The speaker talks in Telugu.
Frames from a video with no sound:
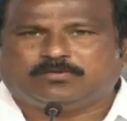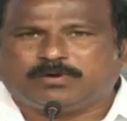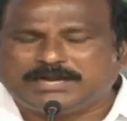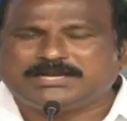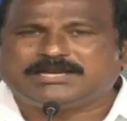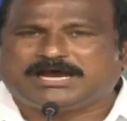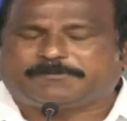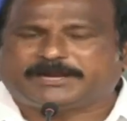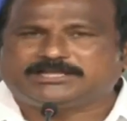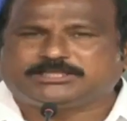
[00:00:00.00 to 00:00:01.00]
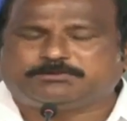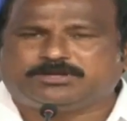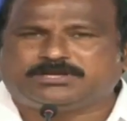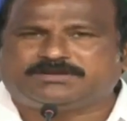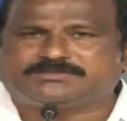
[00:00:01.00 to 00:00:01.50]
వాళ్ళని ఆ
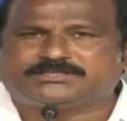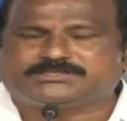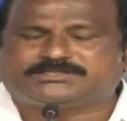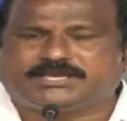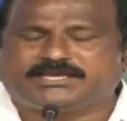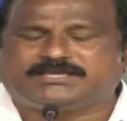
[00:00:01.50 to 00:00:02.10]
ప్రాంతంలో నివసిస్తే